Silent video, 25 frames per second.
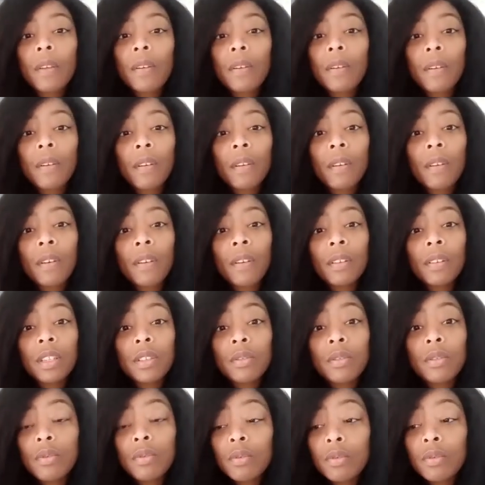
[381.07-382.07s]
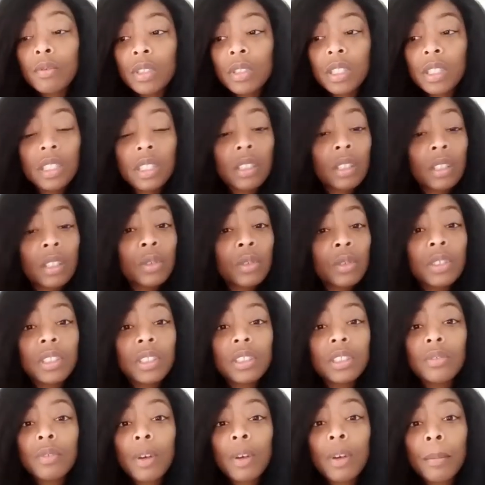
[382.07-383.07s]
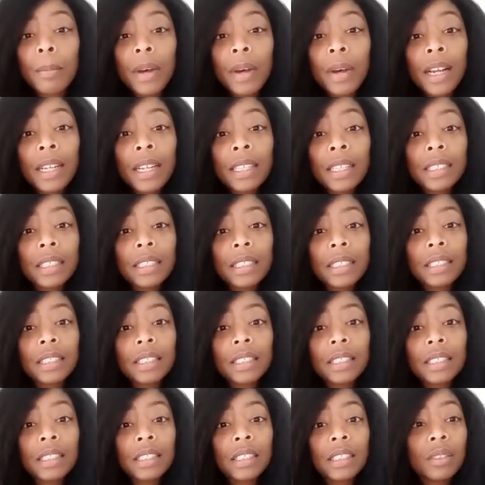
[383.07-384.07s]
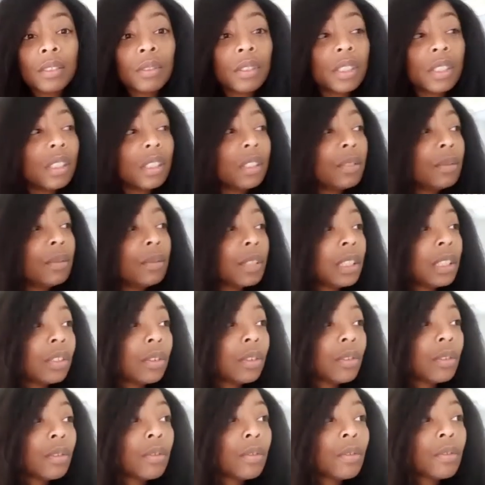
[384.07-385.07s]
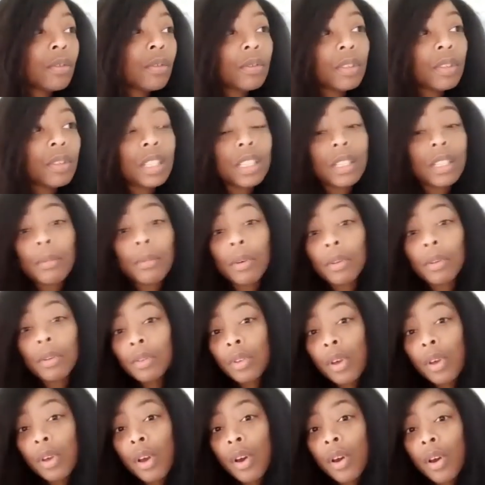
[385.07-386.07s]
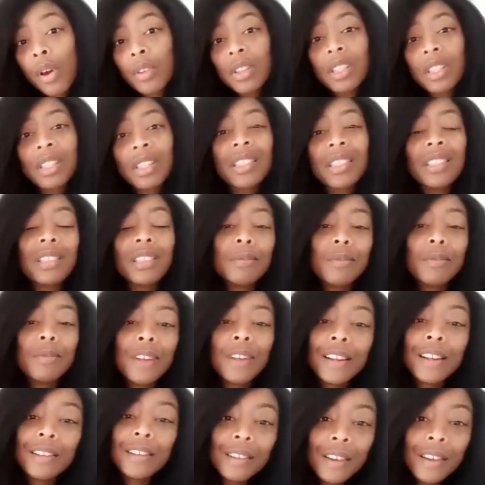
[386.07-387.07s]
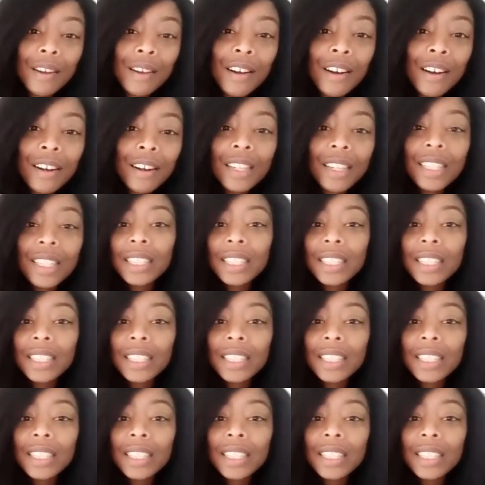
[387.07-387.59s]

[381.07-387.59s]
Euh, c'est une honte, c'est quelque chose qui ne se voit pas. C'est, on est des feignants, on est des menteurs, on est des simulateurs.